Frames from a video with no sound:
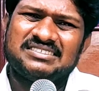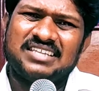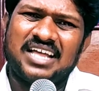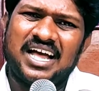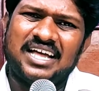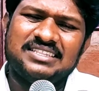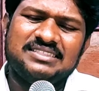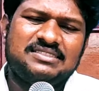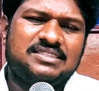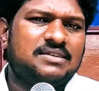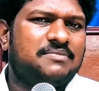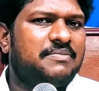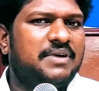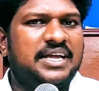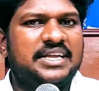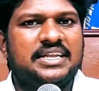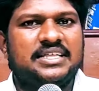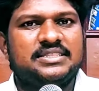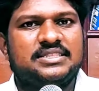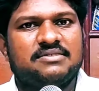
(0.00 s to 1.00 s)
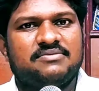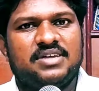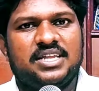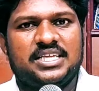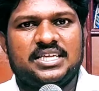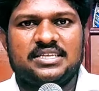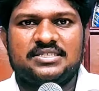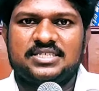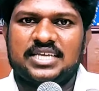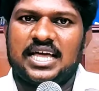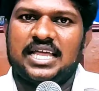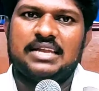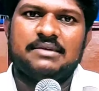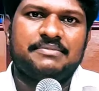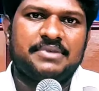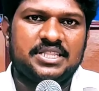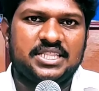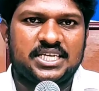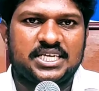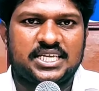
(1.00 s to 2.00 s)
సాధ్యమైనంత వరకు
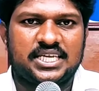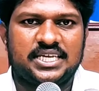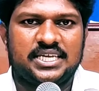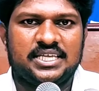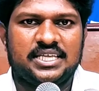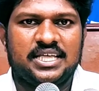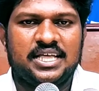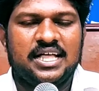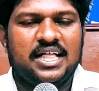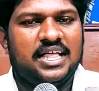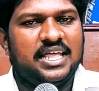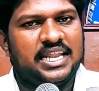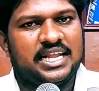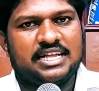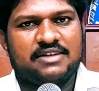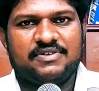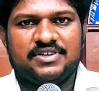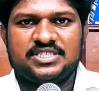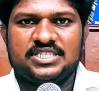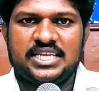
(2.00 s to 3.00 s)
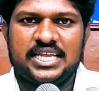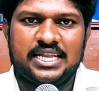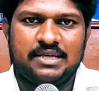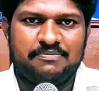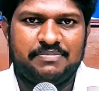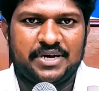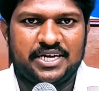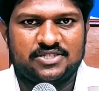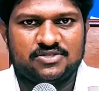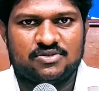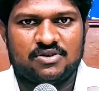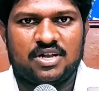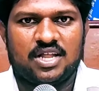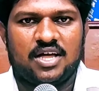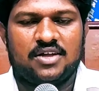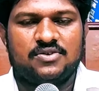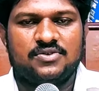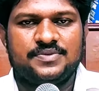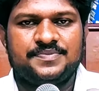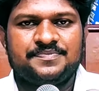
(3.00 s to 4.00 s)
చాలామందికి రిక్వెస్ట్ నేనే
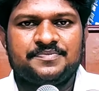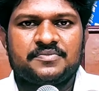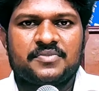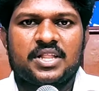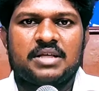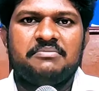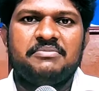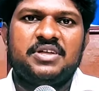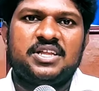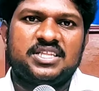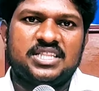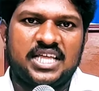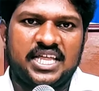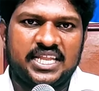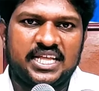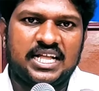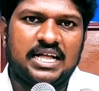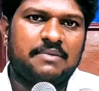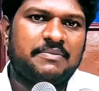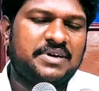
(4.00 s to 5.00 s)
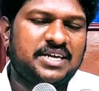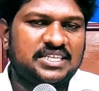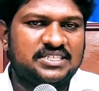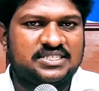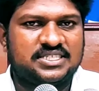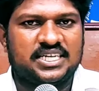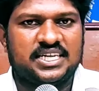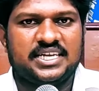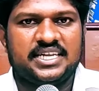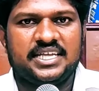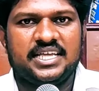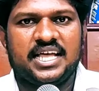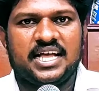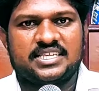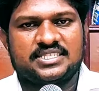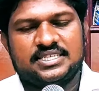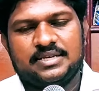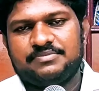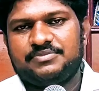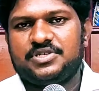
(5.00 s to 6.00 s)
పెడుతున్నాను మీరు దాన్ని గమనించండి
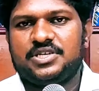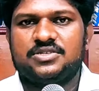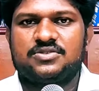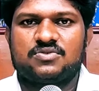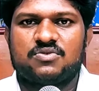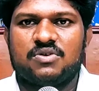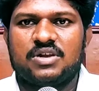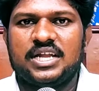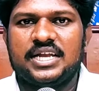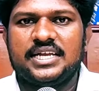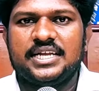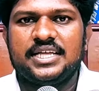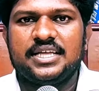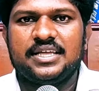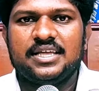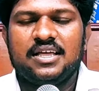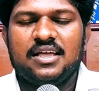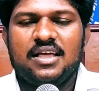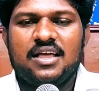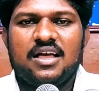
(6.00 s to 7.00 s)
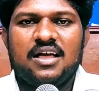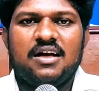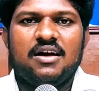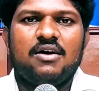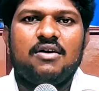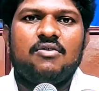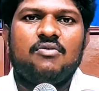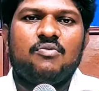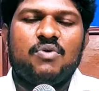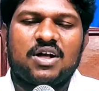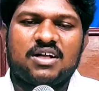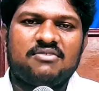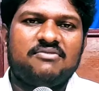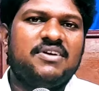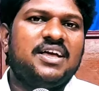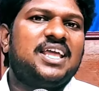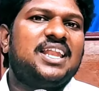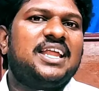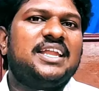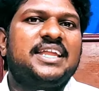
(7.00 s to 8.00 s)
అక్సెప్ట్ చేసుకునండి
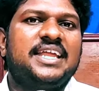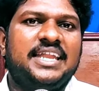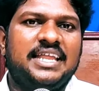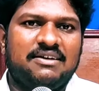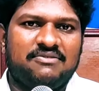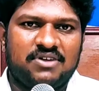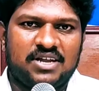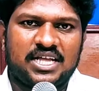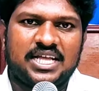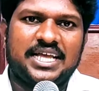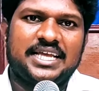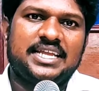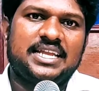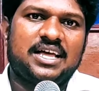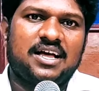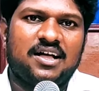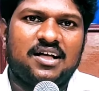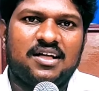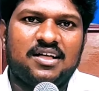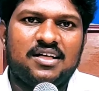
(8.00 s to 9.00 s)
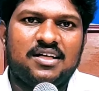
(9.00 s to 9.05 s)
ఒకవేళ నేను ఎవరికైనా